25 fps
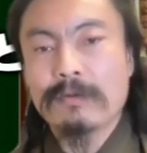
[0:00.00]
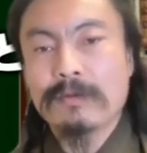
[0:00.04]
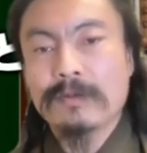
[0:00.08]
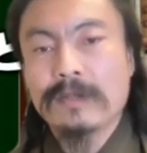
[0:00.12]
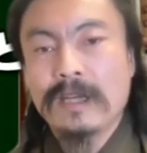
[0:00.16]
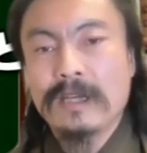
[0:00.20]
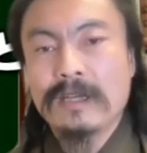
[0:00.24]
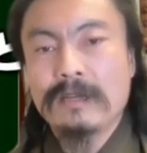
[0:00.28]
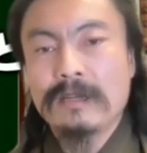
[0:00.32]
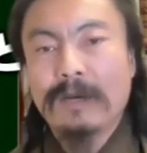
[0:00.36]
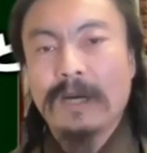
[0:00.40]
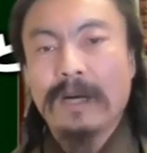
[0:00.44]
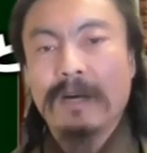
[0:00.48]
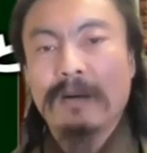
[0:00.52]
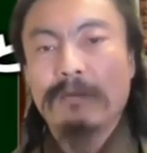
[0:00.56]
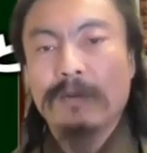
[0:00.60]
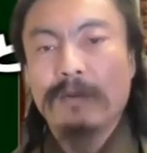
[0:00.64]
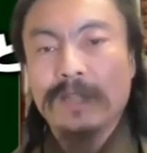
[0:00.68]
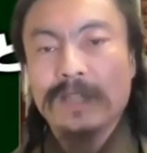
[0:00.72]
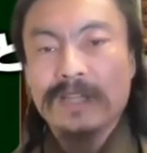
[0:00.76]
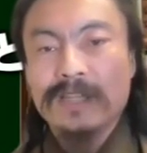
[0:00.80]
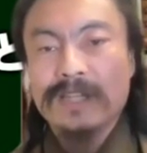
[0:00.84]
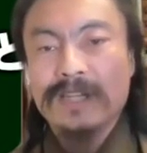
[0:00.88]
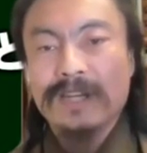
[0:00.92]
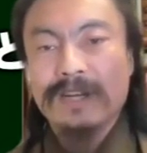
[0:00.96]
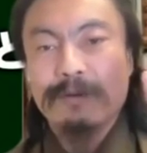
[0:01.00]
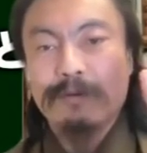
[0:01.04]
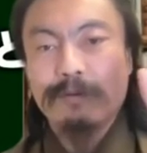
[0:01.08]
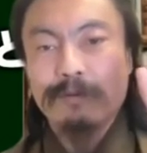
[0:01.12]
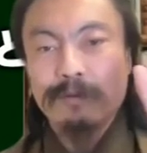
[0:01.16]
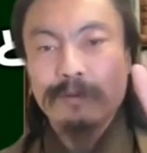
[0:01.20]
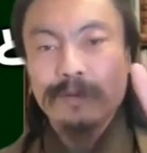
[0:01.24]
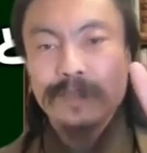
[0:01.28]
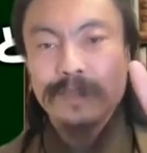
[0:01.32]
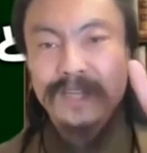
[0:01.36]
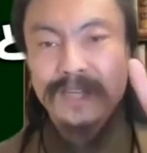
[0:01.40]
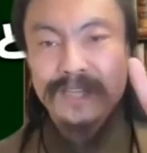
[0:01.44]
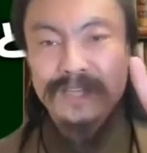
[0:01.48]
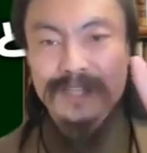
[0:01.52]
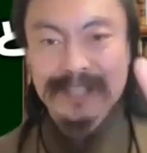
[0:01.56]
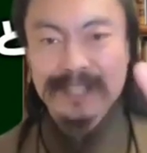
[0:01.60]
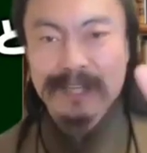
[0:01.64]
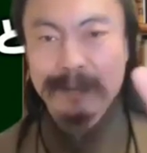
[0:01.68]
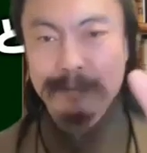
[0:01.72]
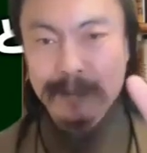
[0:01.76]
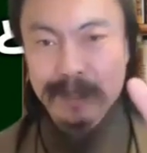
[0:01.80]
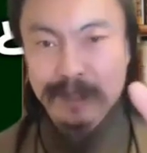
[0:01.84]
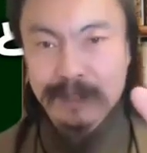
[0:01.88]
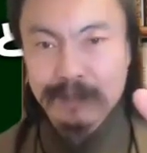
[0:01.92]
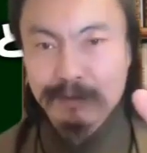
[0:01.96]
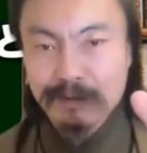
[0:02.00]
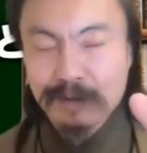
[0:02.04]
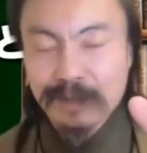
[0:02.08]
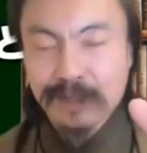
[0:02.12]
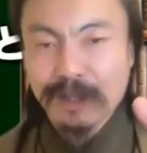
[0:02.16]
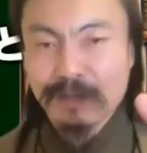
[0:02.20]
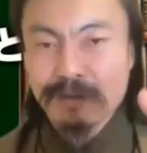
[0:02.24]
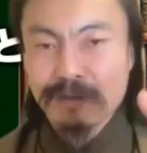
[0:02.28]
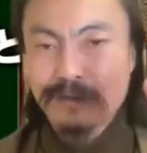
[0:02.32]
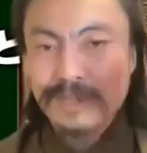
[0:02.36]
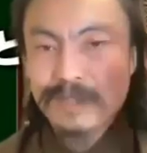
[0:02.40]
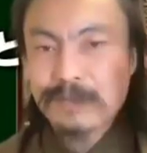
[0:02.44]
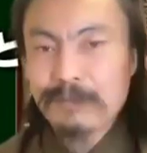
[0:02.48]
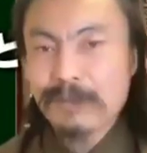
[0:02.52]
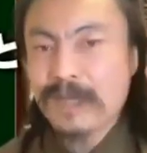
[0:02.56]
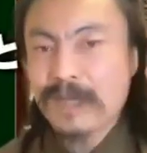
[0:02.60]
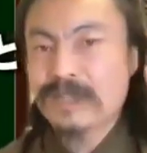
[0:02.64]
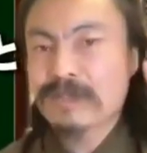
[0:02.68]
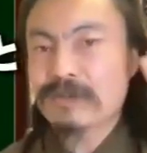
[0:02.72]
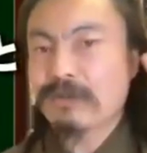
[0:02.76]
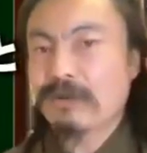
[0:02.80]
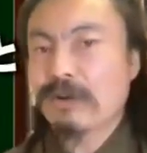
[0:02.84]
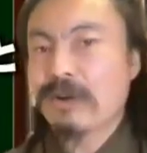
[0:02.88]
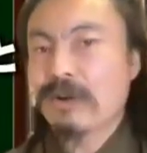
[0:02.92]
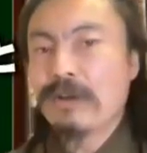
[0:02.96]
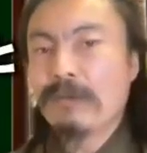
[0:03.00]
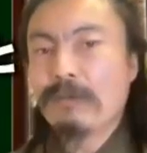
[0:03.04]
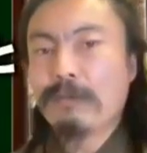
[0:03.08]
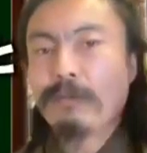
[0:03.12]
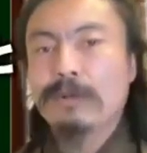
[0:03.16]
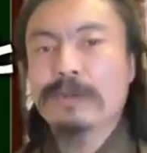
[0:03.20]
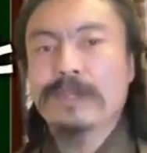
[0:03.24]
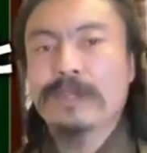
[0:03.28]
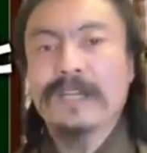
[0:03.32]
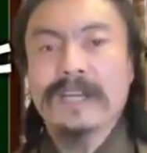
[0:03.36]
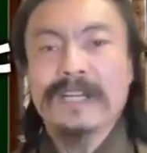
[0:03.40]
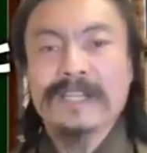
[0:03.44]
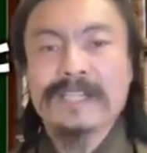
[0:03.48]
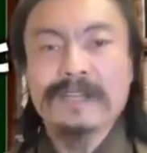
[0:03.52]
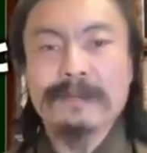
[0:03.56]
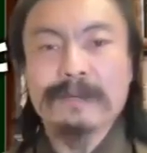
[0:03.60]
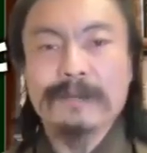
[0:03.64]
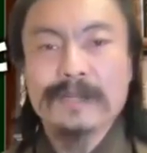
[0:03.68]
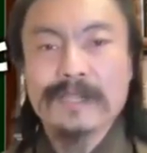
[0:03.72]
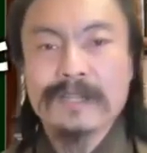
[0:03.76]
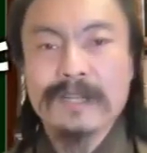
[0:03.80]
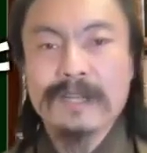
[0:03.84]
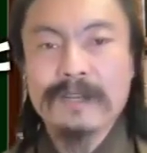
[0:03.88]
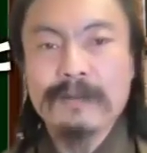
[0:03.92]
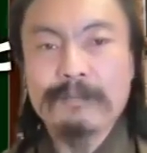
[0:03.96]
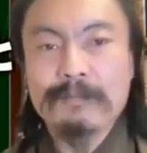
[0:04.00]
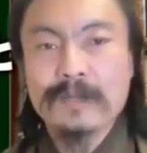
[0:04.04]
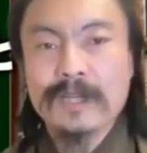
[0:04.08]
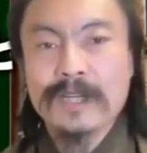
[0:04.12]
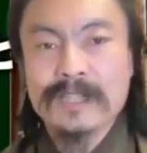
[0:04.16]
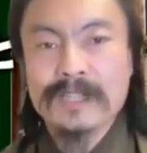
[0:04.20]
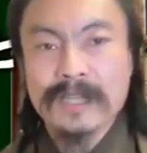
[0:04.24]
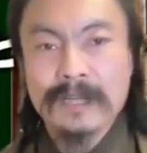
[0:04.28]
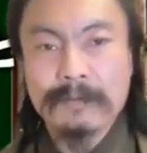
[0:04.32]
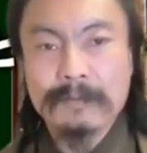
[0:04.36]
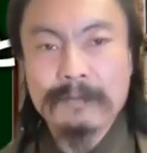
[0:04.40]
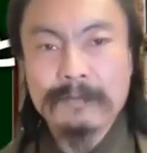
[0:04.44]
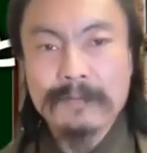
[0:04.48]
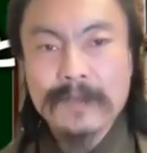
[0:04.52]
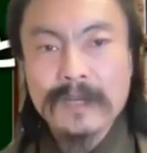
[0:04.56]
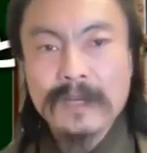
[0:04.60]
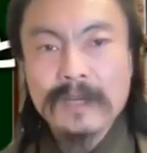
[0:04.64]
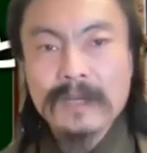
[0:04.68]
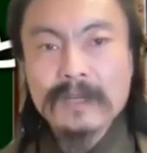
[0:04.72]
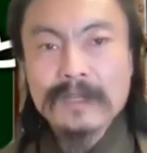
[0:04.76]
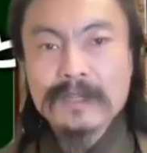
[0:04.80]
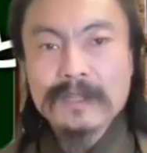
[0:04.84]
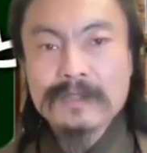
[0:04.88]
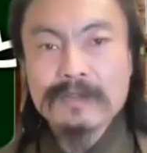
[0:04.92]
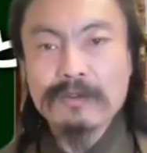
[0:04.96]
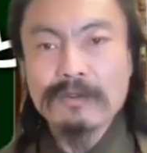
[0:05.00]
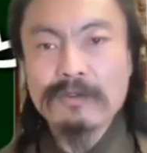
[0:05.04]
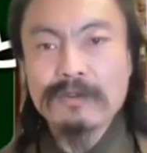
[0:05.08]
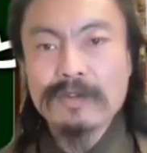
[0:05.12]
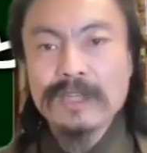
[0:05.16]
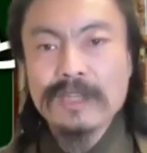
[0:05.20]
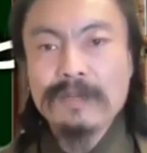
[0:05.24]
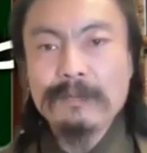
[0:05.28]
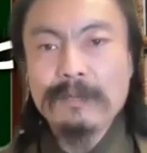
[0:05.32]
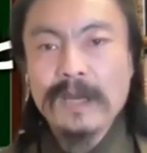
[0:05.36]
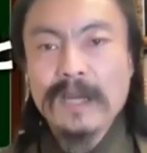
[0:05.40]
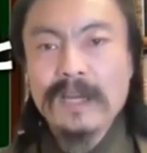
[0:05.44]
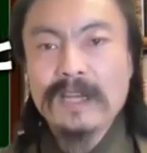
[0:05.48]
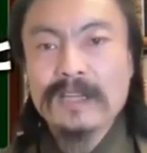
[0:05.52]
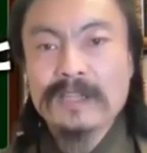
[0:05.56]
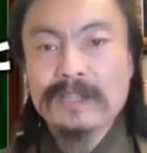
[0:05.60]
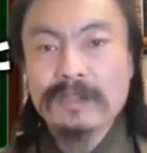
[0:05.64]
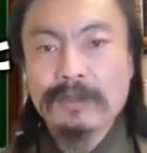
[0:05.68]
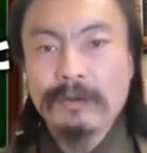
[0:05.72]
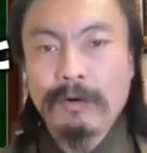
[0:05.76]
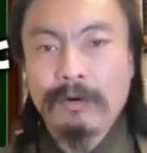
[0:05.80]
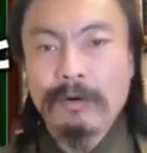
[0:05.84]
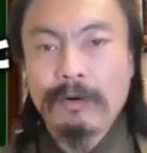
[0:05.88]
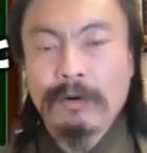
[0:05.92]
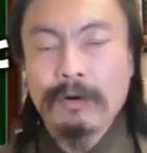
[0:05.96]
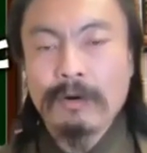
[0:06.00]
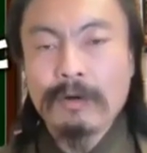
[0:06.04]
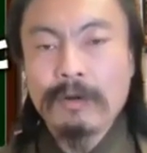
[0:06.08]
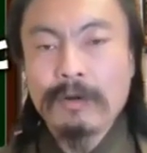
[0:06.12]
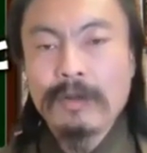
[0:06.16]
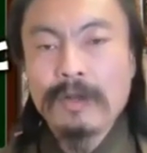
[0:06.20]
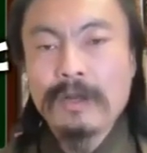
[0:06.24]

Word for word: ね、今、私がここで何か喋ってるっていうイメージを持っていらっしゃいますね、皆さん。そのイメージと、